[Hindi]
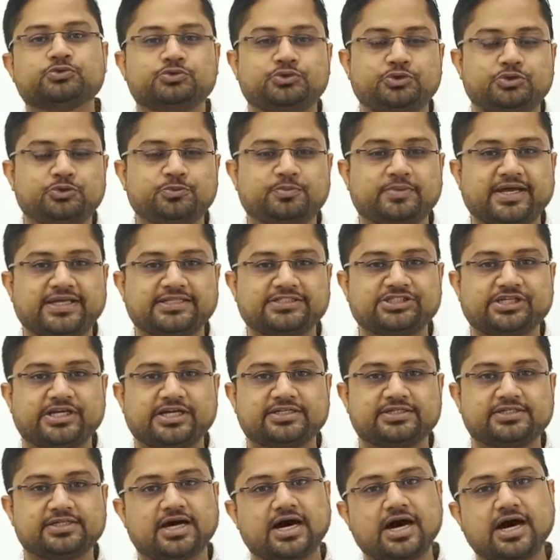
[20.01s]
टू माय
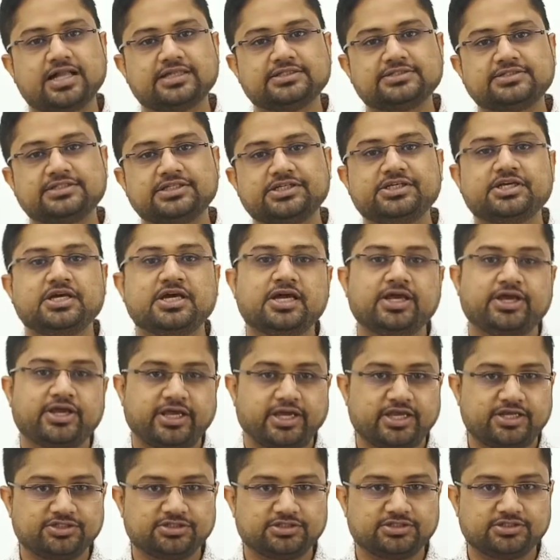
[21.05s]
चैनल आलसी
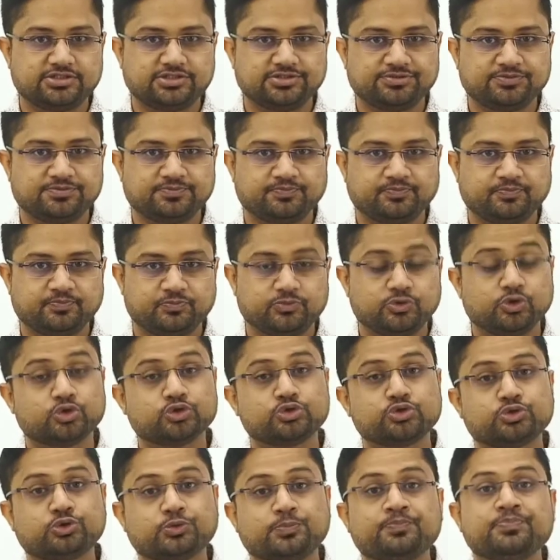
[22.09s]
इंजीनियर
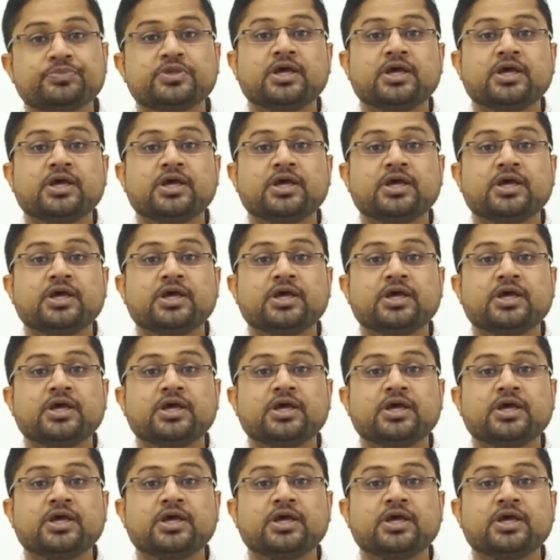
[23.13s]
दोस्तों